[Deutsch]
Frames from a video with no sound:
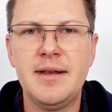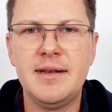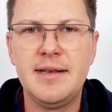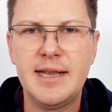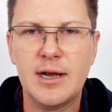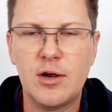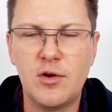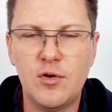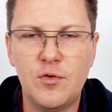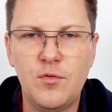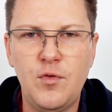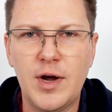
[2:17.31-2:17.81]

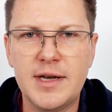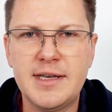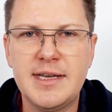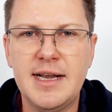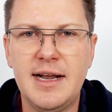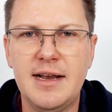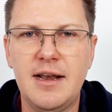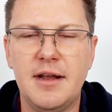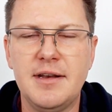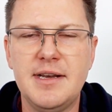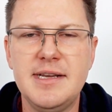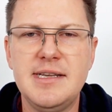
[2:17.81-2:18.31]
Der
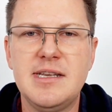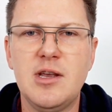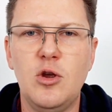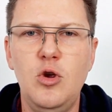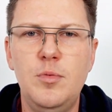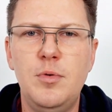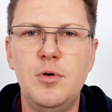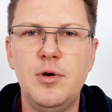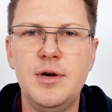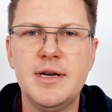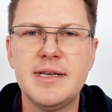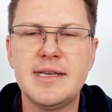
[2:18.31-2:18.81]
Vorteil an dieser
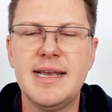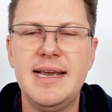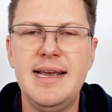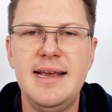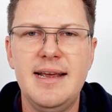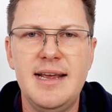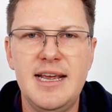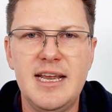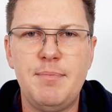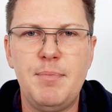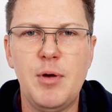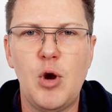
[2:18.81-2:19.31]
Übung ist,
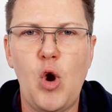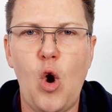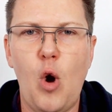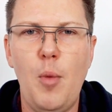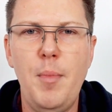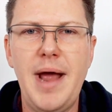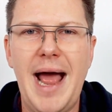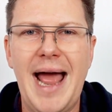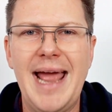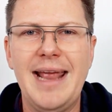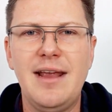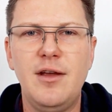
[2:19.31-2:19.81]
ich
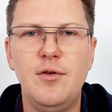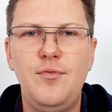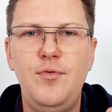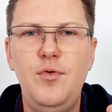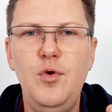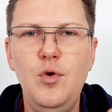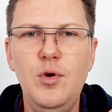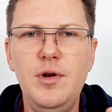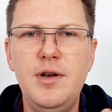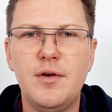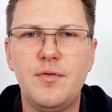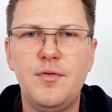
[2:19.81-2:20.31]
bekomme ein
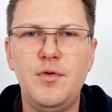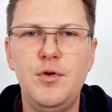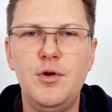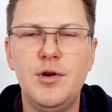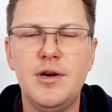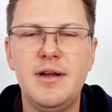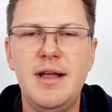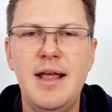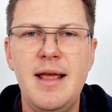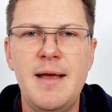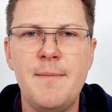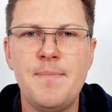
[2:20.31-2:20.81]
Gefühl
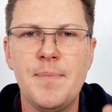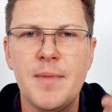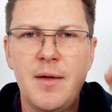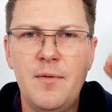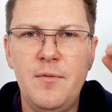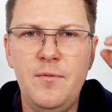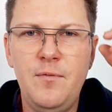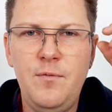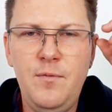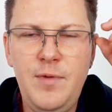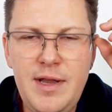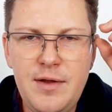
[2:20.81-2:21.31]
dafür,
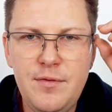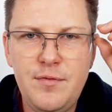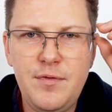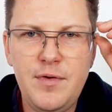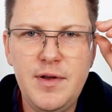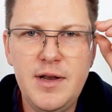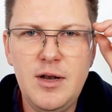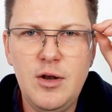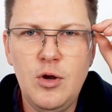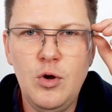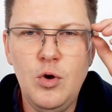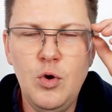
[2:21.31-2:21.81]
wie
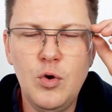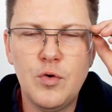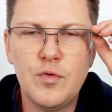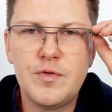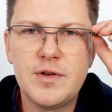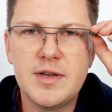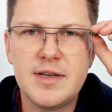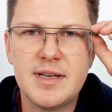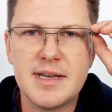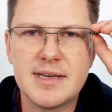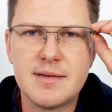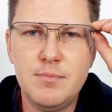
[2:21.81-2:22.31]
viel
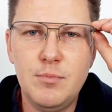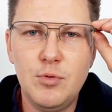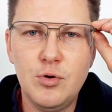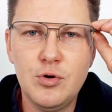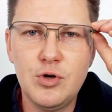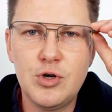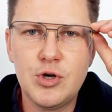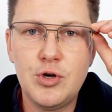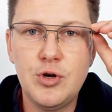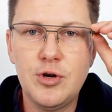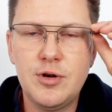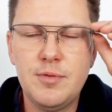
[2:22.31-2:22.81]
Luft das
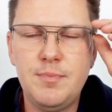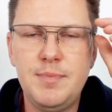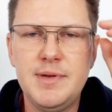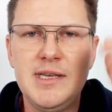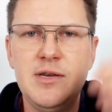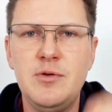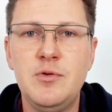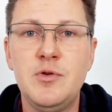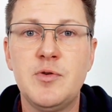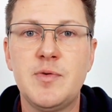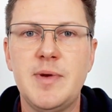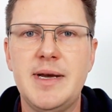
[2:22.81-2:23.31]
Mundstück
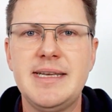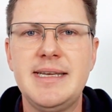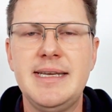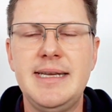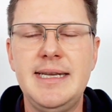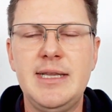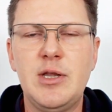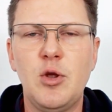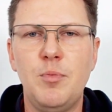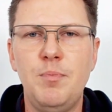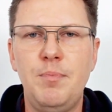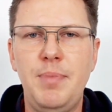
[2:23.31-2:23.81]
bzw.
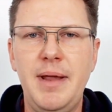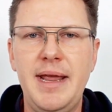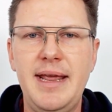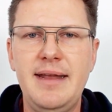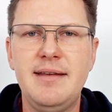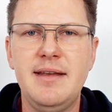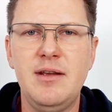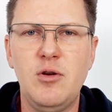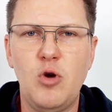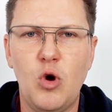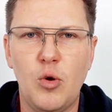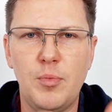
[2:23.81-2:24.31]
die
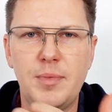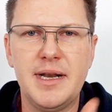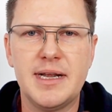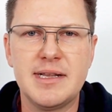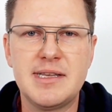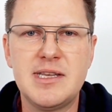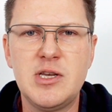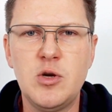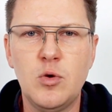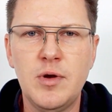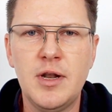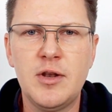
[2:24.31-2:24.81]
Trompete in
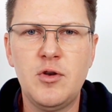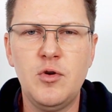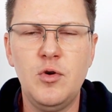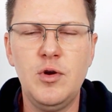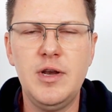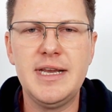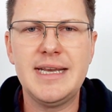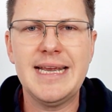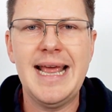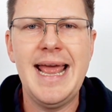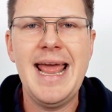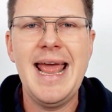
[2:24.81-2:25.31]
Kombination
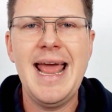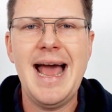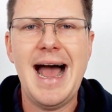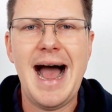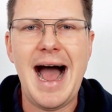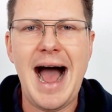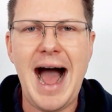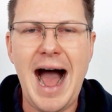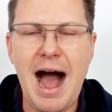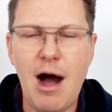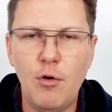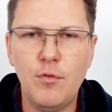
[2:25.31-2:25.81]
natürlich
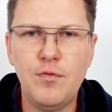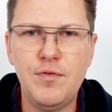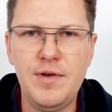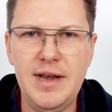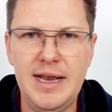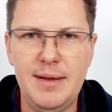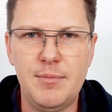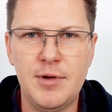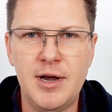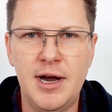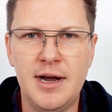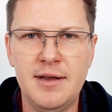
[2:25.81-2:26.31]

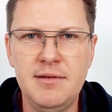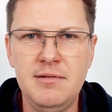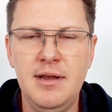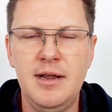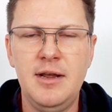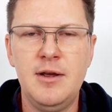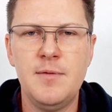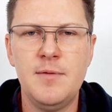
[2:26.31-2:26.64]
aufnehmen kann.